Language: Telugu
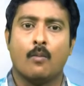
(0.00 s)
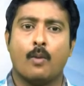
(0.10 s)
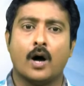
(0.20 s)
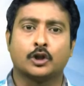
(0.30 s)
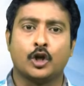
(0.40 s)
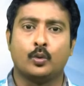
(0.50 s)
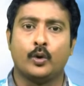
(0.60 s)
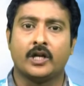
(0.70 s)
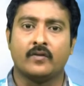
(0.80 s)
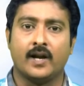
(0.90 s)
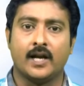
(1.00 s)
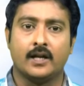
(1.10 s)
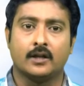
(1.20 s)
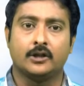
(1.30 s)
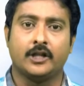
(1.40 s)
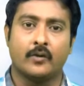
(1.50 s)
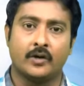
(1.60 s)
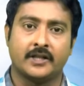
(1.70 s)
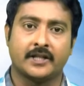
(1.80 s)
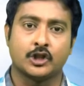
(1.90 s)
భక్తులు గుడికి వెళ్ళి
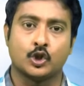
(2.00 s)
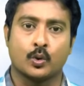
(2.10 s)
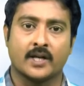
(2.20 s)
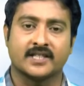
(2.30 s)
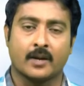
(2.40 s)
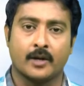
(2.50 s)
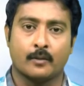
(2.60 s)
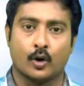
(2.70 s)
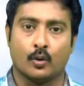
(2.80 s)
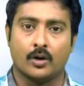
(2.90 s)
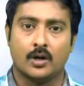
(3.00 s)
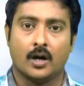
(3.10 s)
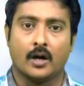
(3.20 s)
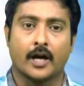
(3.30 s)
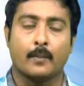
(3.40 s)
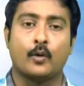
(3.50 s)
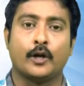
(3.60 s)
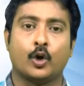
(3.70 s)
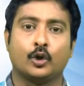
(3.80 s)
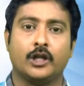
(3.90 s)
దేవుణ్ణి దర్శించుకున్న సమయంలో
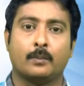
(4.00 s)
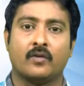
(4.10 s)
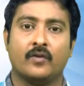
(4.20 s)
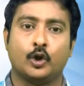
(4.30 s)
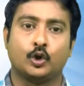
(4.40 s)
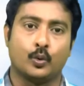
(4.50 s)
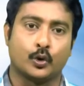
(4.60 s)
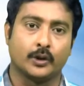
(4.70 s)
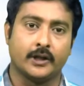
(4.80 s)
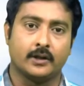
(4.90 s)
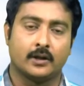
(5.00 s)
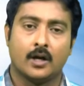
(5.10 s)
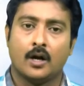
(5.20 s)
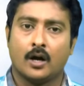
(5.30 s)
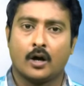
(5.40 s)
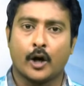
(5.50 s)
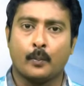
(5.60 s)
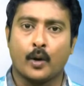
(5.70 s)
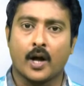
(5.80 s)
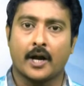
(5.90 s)
గర్భగుడిలో దీపం వెలుగుతూ ఉంటుంది
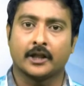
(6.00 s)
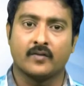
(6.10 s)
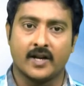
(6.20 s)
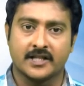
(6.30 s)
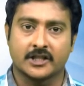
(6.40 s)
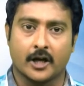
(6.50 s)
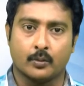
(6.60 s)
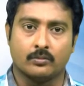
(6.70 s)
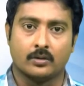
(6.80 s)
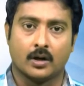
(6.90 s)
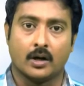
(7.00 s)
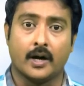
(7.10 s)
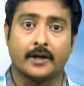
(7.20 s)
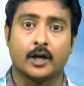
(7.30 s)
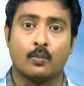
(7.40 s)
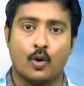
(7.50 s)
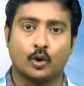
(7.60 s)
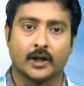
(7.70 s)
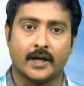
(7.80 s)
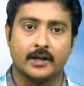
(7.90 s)
కర్పూర హారతి వెలిగిస్తారు గంటలు
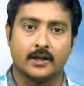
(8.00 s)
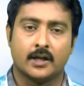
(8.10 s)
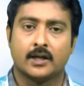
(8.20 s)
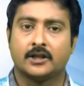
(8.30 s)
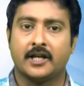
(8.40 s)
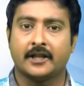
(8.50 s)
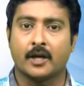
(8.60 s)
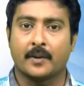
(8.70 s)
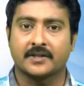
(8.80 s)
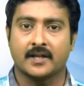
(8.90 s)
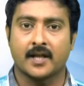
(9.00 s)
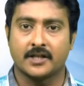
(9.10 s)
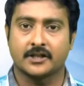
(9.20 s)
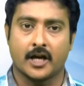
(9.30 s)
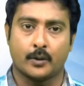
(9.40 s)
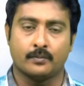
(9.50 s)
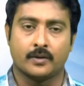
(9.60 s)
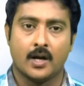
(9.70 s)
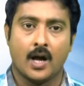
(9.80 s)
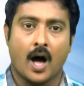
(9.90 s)
మోగుతాయి తీర్థ ప్రసాదాలు ఇస్తారు
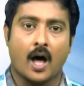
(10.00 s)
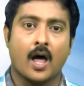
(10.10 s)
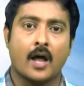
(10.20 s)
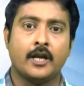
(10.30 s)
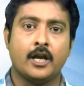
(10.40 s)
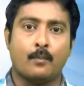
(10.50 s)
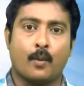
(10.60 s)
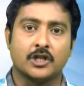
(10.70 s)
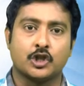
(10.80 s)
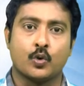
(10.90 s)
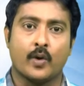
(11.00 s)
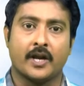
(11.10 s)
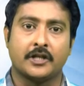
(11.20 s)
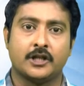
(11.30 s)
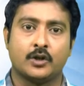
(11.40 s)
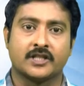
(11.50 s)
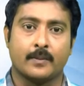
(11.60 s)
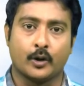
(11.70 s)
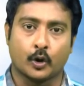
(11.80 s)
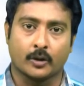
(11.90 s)
అలా అన్ని పాజిటివ్ ఎనర్జీలు
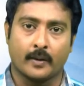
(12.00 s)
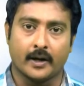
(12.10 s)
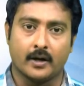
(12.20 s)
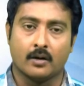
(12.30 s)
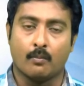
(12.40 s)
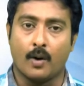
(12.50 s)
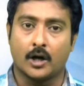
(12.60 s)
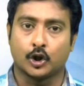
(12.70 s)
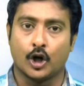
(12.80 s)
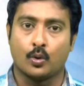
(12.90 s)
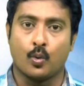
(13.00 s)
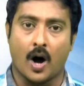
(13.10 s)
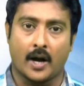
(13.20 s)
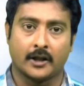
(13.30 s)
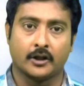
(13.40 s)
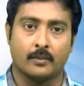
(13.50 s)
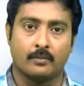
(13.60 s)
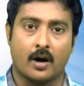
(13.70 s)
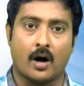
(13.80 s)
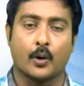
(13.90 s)
సమీకృతమై భక్తులకు ఆనందం
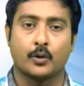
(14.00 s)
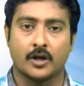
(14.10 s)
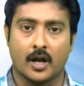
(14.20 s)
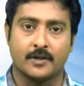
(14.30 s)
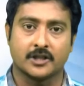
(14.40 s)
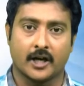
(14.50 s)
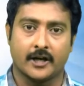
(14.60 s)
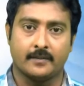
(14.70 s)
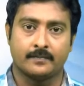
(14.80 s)
ఆరోగ్యం లభిస్తాయి